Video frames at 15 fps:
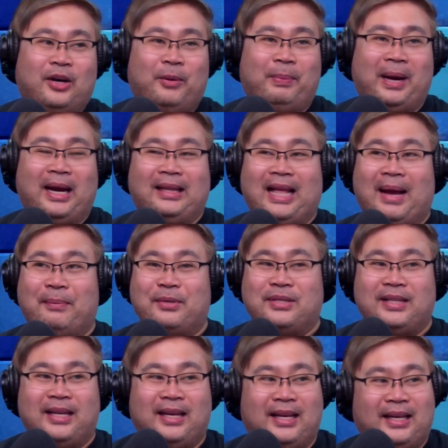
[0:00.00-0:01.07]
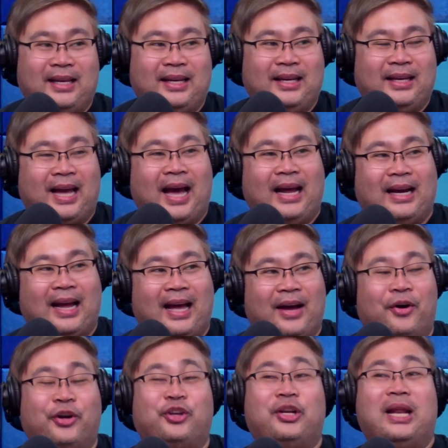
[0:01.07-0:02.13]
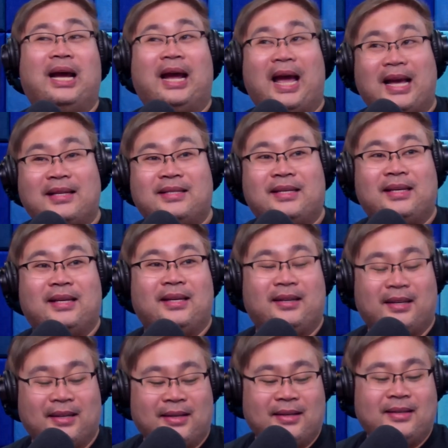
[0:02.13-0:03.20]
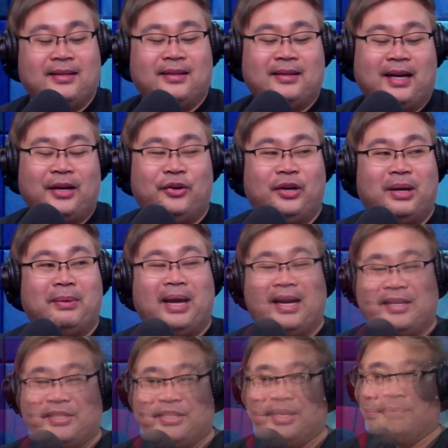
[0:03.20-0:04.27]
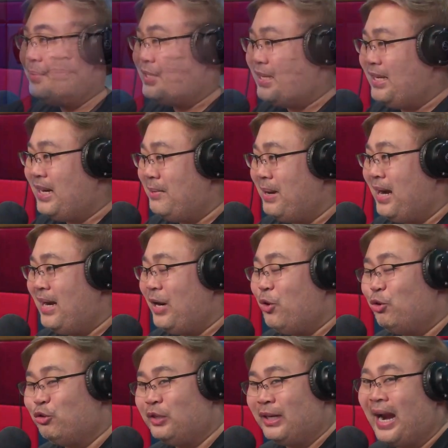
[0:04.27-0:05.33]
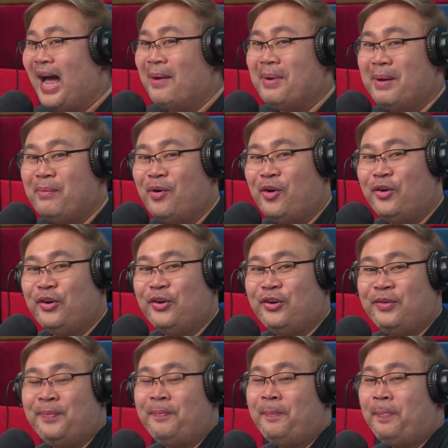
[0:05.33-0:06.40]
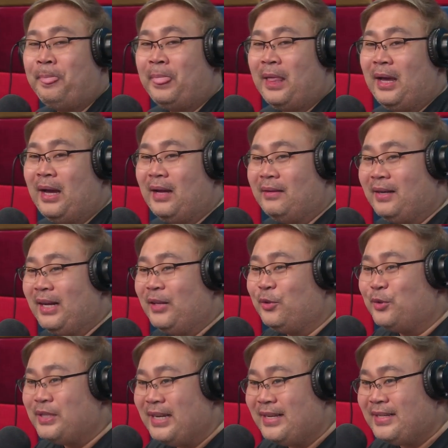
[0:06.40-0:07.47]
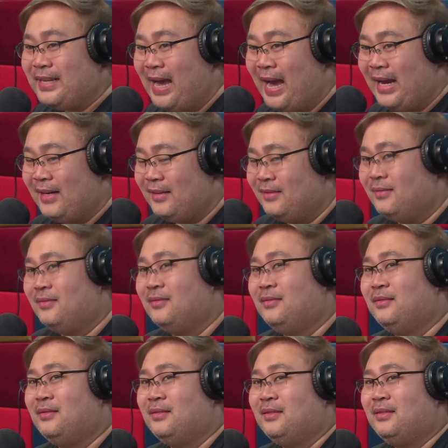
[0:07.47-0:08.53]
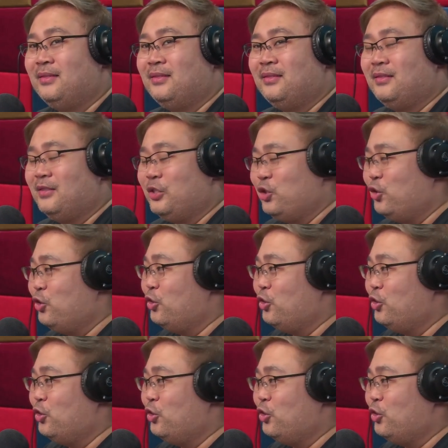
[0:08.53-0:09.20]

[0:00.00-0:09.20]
Pagkatapos ni Kara, o oh, yun na nga si ano naman, ang Jim Shee naman, anong drama mo, no? Uh, to 6 yan. So,